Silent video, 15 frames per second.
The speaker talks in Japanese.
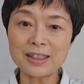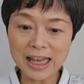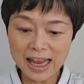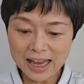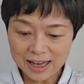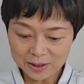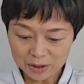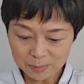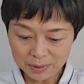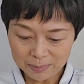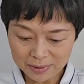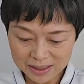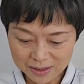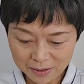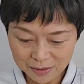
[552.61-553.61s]
ね、飲み
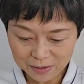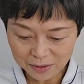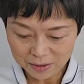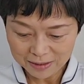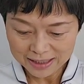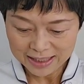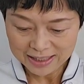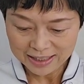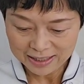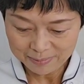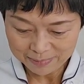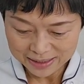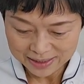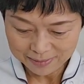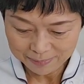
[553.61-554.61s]
ましょうと言われてい
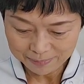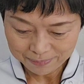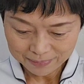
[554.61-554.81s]
ます。